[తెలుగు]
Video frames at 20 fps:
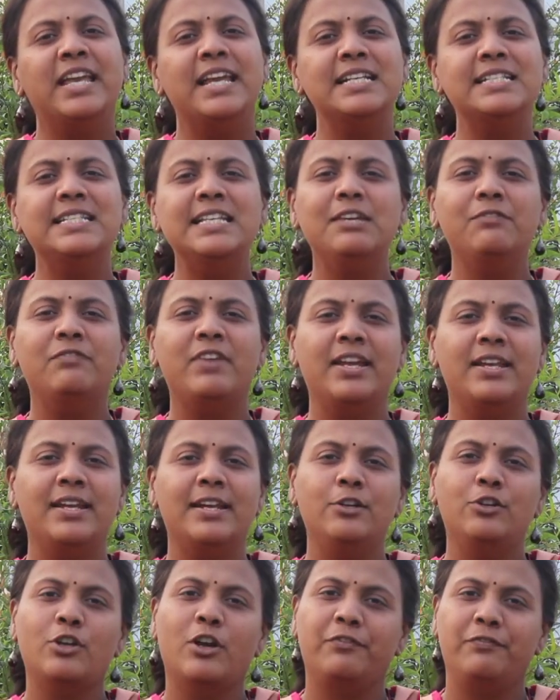దేశీ
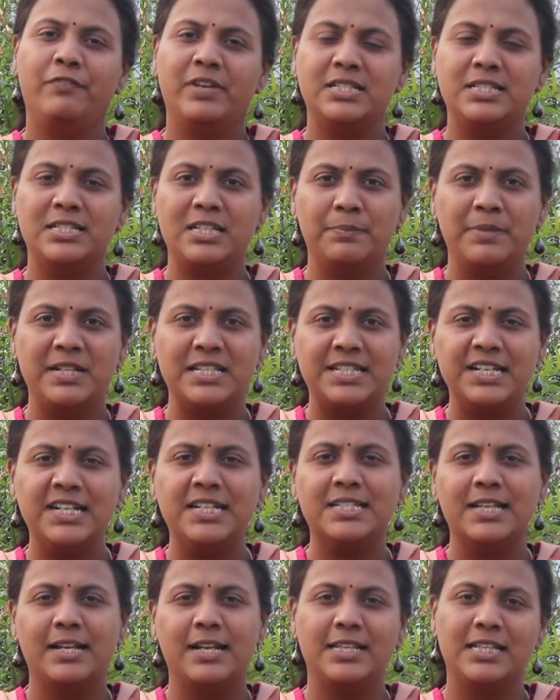వేరియంట్ ఆఫ్ వెజిటేబుల్
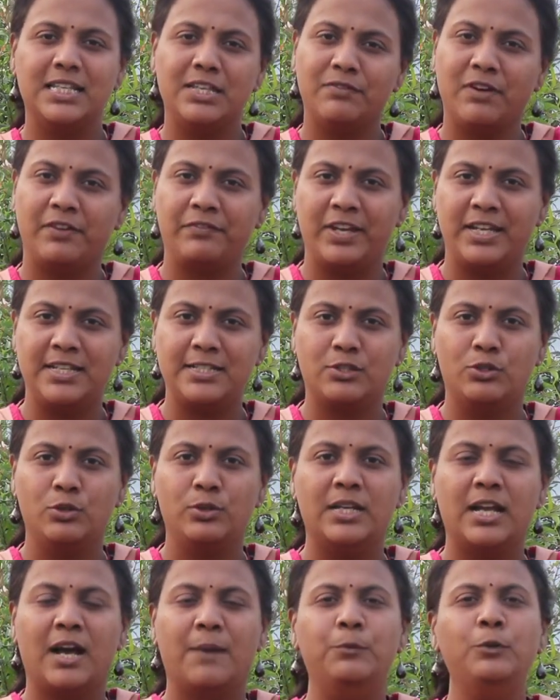సీడ్స్ అనేది గివ్ అవే
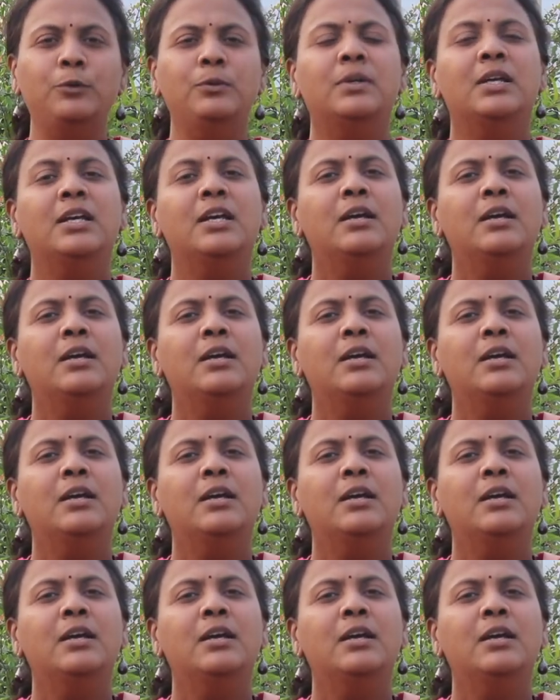ఇస్తున్నాము